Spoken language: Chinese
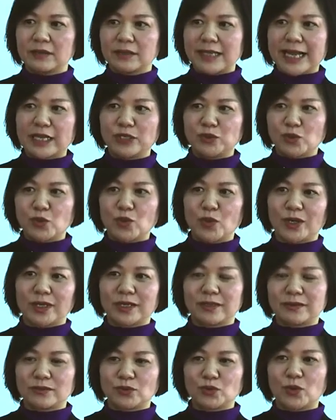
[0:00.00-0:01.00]
大家如果
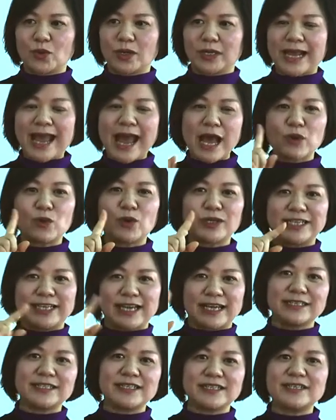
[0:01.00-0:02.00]
如果看过《体
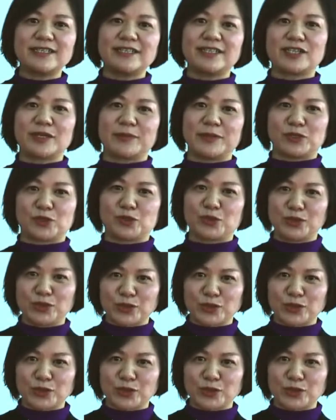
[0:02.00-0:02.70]
验经济》这本书，